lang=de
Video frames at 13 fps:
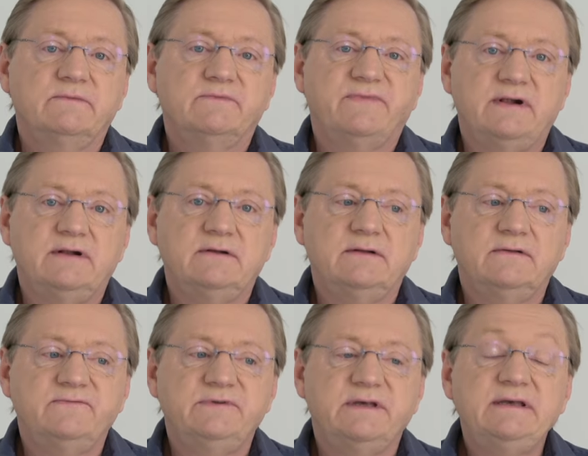weil
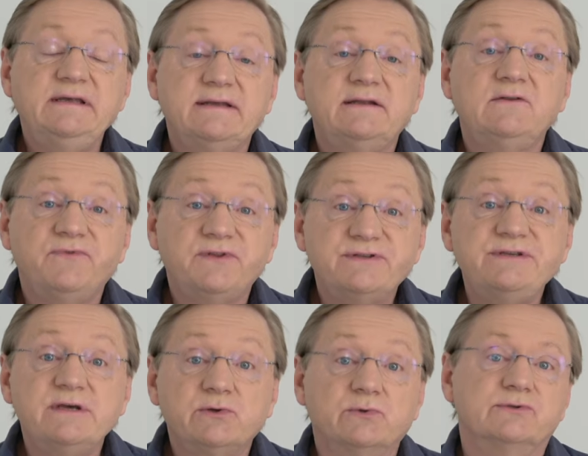wir
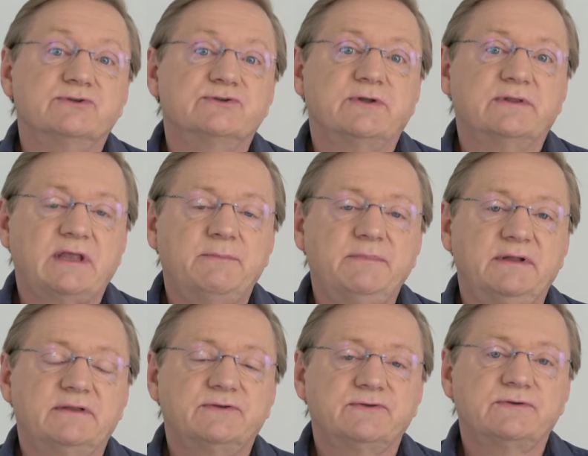identifizieren uns
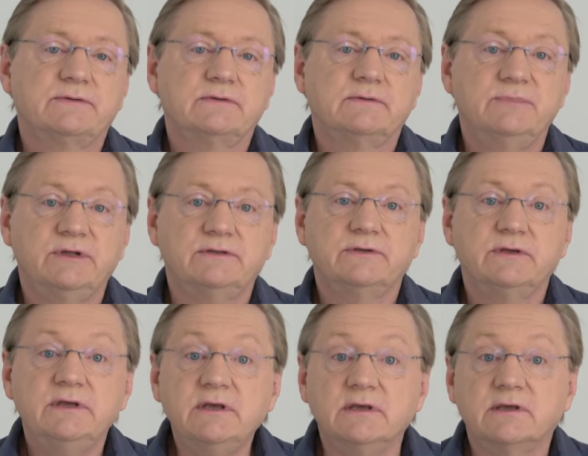damit mit
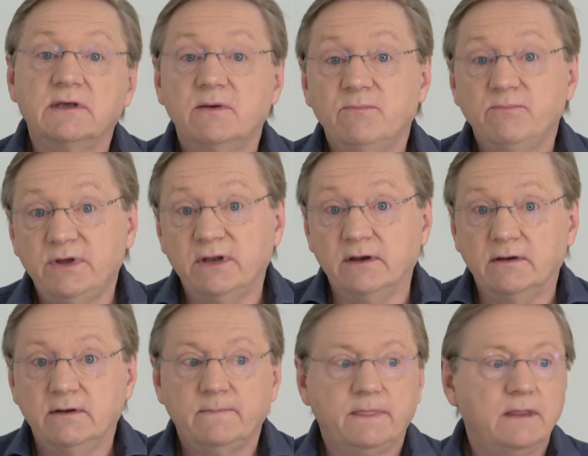Ich bin.
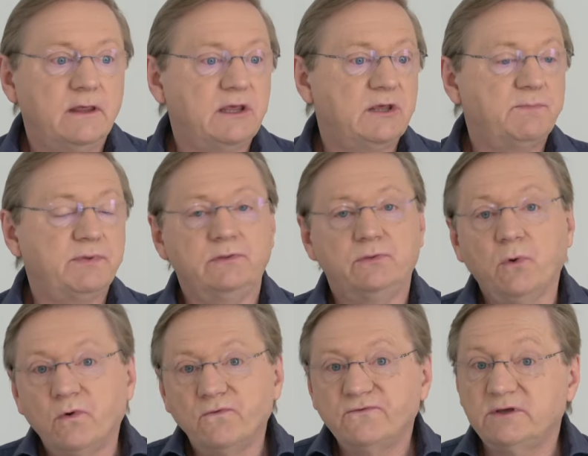Ich bin
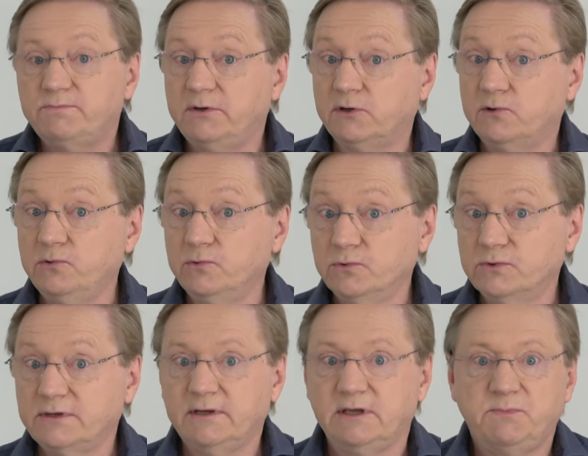doof, ich bin
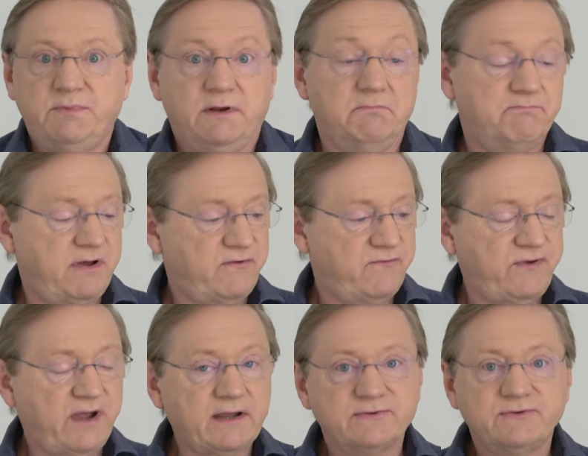klug, ich bin
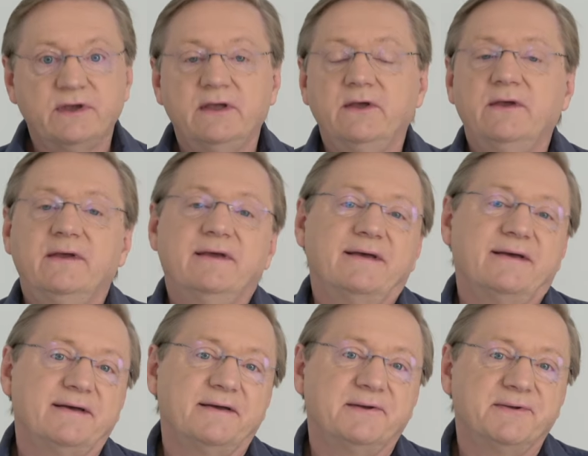perfekt
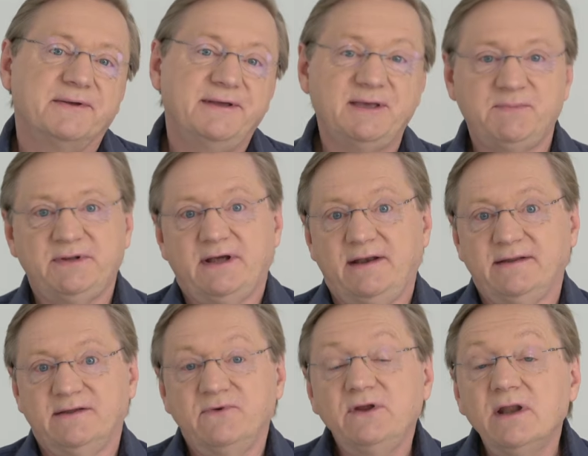ich bin ein
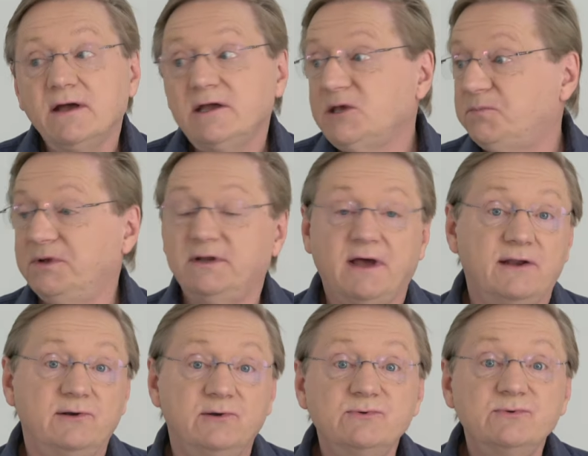Gewinner, ich bin
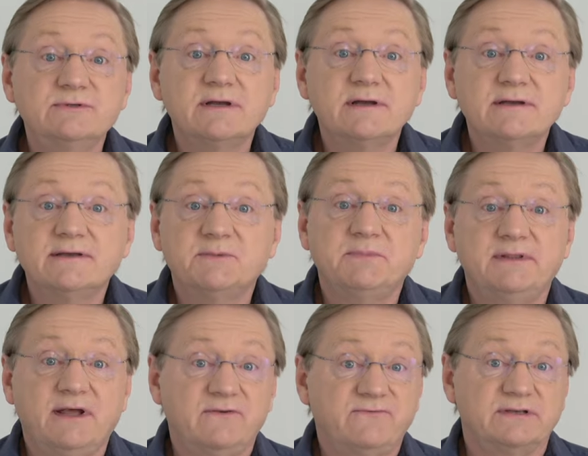ein Loser, ich bin
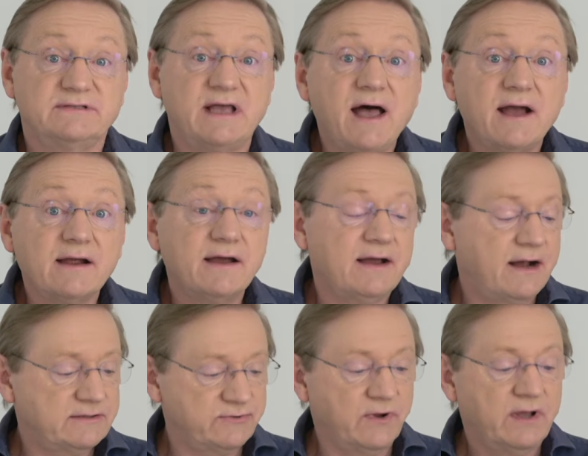ein Versager.
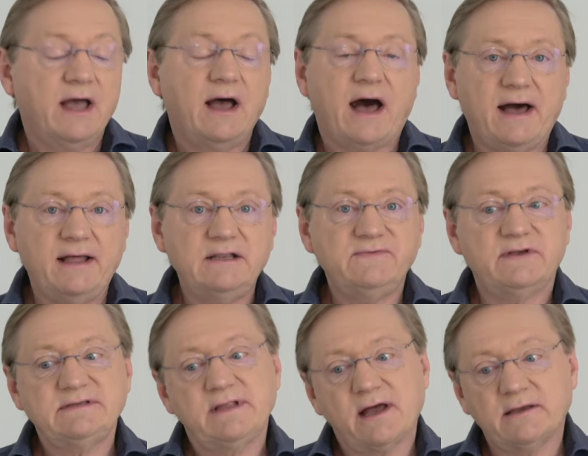Also alles,
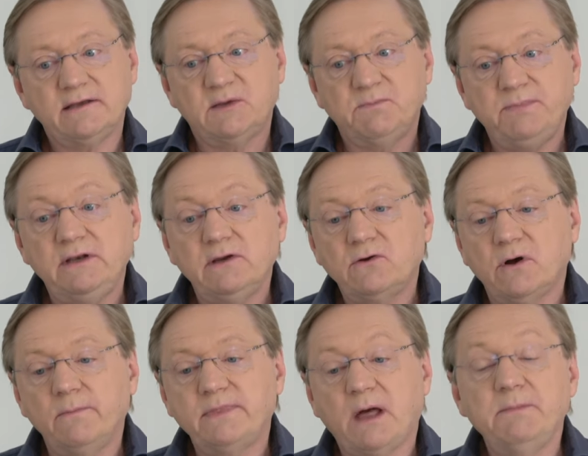was nach Ich bin
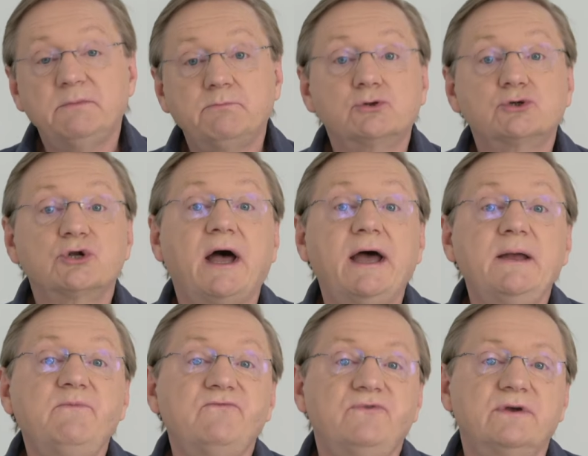kommt, damit
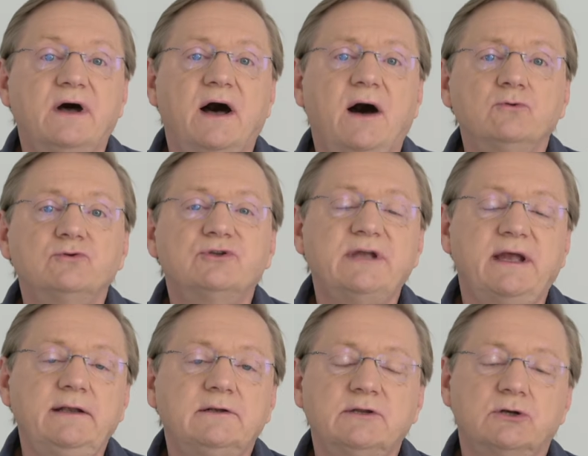beschreiben wir
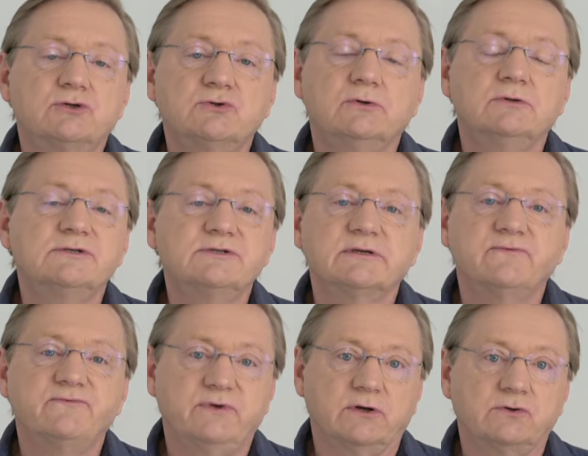authentisch
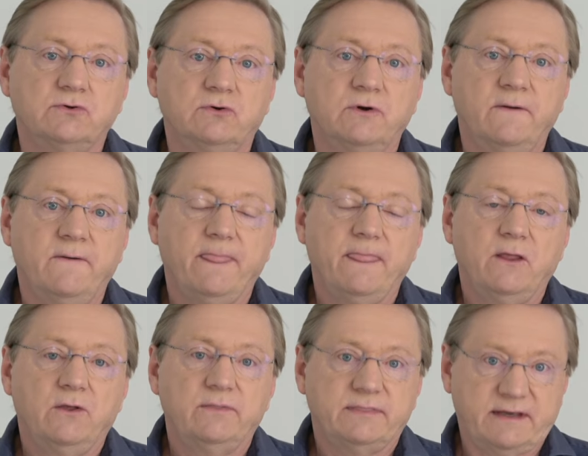unsere Wirkung.
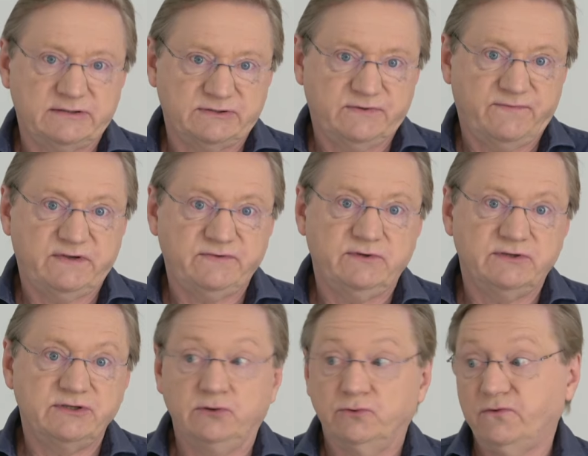Das, was wir
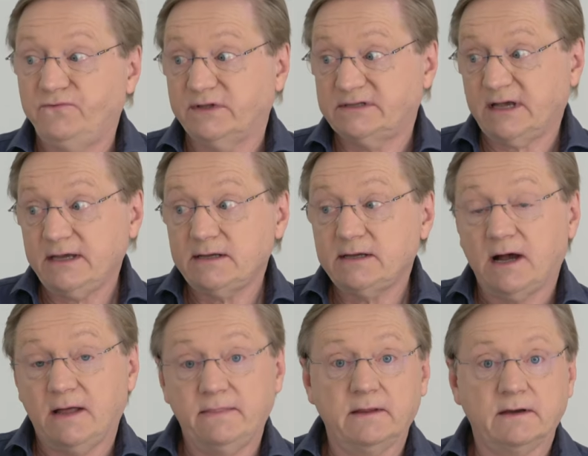sind. Und wir zeigen
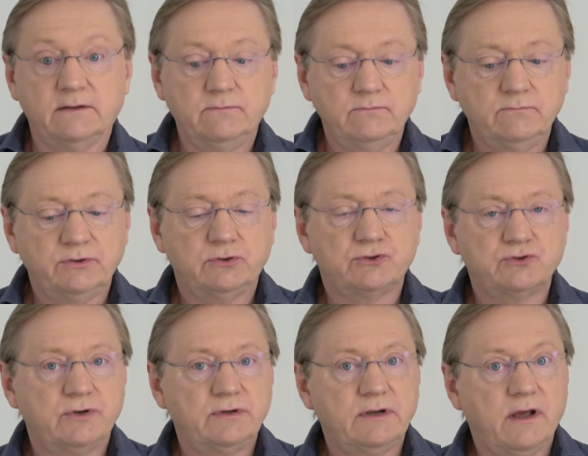anderen,
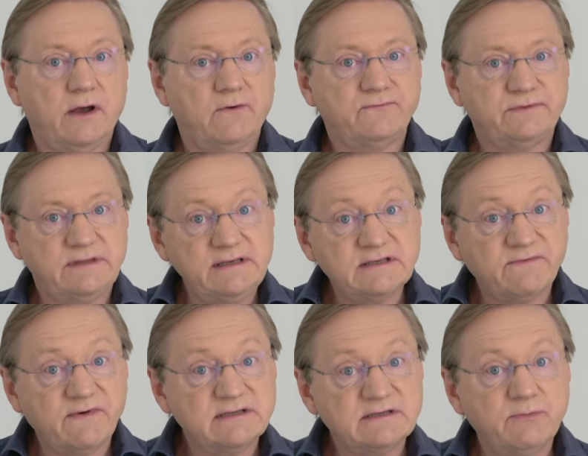bitteschön, auf diese
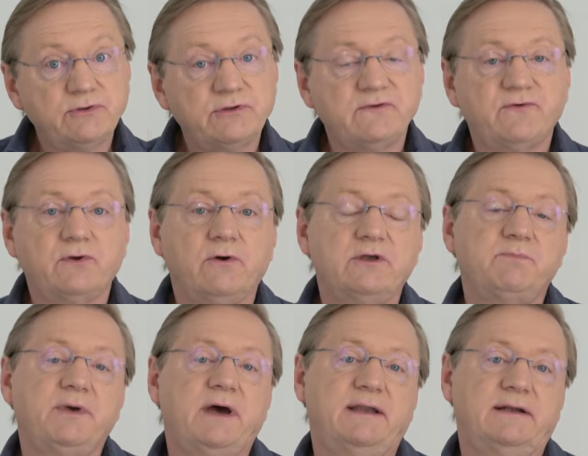Weise möchte ich von euch
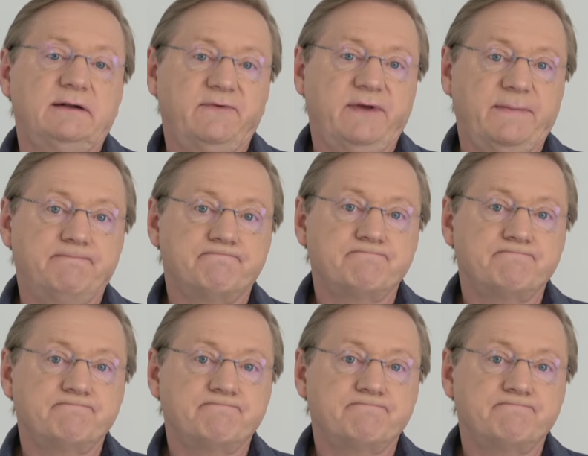behandelt werden.